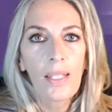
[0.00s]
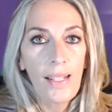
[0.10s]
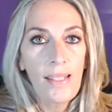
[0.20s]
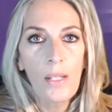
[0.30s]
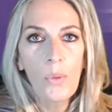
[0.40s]

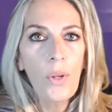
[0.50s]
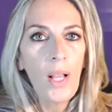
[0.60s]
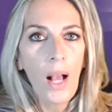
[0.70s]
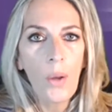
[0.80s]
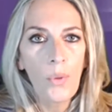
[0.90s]
Grazie
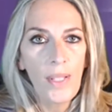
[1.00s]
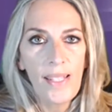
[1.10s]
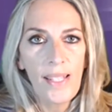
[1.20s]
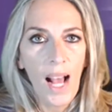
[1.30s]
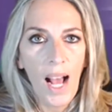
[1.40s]
Luca,
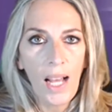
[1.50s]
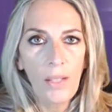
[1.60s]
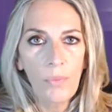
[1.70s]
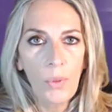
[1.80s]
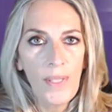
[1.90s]

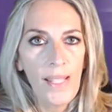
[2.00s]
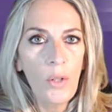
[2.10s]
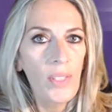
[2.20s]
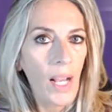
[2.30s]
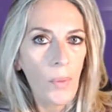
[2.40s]
questa, questa,
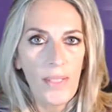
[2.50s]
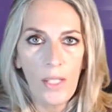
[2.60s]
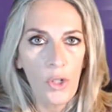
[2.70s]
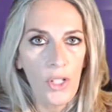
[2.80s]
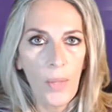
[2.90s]
novità, questi
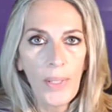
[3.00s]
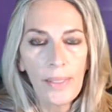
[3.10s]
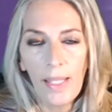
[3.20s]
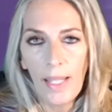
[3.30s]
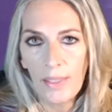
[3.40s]

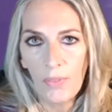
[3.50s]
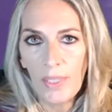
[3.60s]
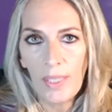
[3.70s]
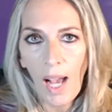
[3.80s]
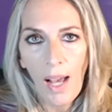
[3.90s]
aggiornamenti delle
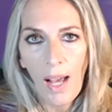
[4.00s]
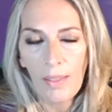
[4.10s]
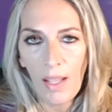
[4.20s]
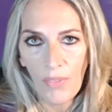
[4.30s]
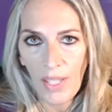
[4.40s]
attività
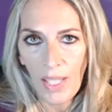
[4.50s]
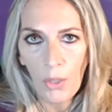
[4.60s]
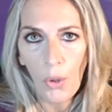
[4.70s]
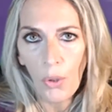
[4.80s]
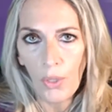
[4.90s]

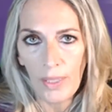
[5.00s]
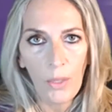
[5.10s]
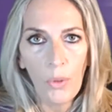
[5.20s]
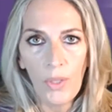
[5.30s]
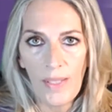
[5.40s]
davvero
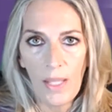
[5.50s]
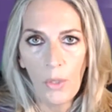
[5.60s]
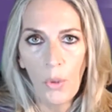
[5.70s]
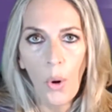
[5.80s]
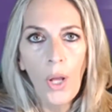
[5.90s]
ritengo che
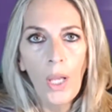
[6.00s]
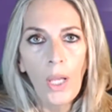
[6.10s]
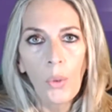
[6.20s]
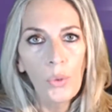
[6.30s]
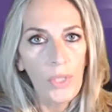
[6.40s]
siano
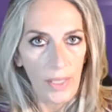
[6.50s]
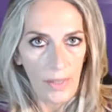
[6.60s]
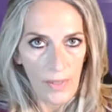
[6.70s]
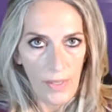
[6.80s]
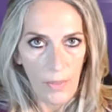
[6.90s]

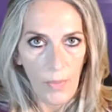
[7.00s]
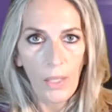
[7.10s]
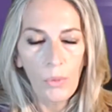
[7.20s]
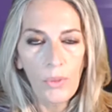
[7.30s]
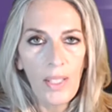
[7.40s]

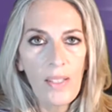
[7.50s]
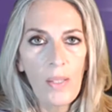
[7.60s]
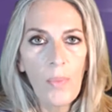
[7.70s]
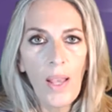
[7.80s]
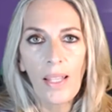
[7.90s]
utilissime,
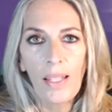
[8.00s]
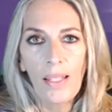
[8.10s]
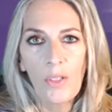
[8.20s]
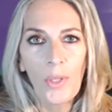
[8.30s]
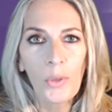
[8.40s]
utilissime
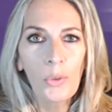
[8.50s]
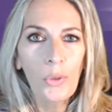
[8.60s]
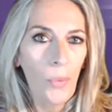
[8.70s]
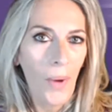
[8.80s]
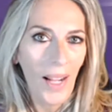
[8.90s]
e
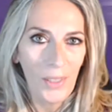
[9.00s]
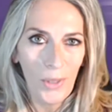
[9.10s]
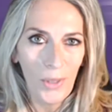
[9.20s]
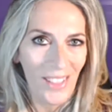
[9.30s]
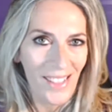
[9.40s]
soprattutto la
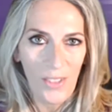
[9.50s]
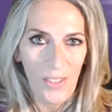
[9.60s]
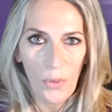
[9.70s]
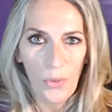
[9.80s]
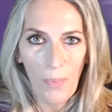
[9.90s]
whiteboard, sai che
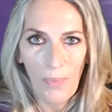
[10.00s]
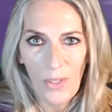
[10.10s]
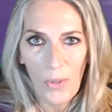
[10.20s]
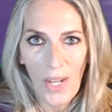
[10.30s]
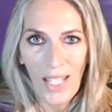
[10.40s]
sono
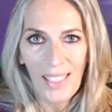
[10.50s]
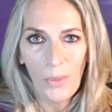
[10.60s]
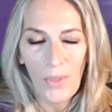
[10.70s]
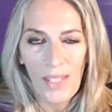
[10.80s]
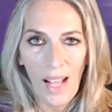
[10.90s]
un'appassionata
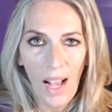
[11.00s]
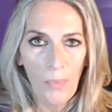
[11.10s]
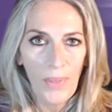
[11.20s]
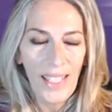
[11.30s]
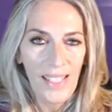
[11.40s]
di questa
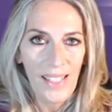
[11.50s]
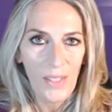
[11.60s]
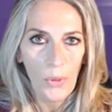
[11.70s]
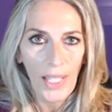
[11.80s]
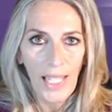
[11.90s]

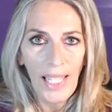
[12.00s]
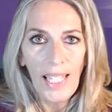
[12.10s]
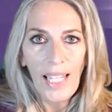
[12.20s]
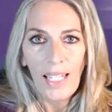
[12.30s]
applicazione